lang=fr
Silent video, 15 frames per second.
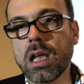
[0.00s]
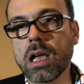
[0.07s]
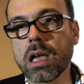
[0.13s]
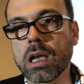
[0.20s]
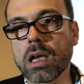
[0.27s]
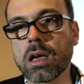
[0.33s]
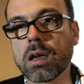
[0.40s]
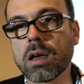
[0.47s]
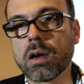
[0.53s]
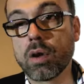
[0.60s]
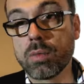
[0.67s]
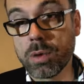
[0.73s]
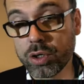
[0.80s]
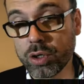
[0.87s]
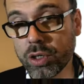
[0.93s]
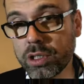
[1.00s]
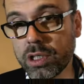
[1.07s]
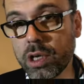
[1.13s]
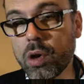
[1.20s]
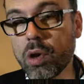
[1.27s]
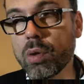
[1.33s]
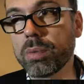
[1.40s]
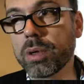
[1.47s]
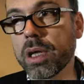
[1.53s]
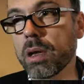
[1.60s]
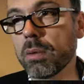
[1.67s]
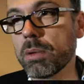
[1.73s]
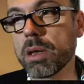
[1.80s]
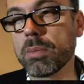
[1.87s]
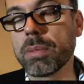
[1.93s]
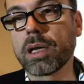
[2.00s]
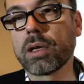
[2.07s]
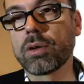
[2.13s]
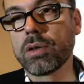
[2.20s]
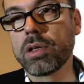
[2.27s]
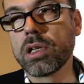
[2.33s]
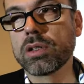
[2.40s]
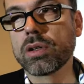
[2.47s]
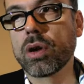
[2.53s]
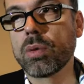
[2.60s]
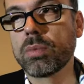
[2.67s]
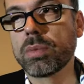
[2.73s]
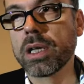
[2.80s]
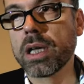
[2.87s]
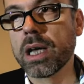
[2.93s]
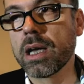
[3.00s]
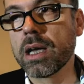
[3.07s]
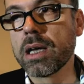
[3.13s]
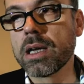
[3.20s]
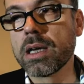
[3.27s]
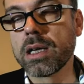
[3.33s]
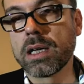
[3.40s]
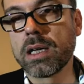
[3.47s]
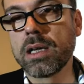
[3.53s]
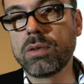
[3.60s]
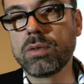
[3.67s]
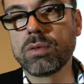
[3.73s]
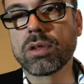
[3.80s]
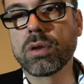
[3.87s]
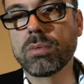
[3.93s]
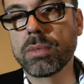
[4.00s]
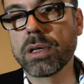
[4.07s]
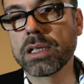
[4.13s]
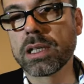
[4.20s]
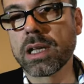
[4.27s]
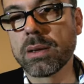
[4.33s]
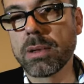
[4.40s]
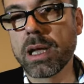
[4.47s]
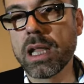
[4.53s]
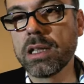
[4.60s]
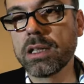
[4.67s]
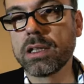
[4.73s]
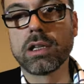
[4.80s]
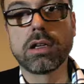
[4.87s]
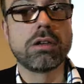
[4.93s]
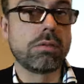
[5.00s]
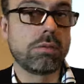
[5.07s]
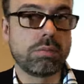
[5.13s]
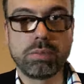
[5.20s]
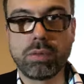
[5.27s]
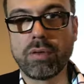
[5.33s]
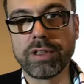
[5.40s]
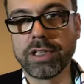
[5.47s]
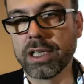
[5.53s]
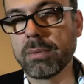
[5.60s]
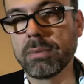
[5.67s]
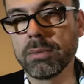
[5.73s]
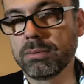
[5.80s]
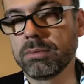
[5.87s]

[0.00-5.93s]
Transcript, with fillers: euh, en majorité européens, mais il n'y a pas que des Européens, et nous sommes basés à Malte et profitable.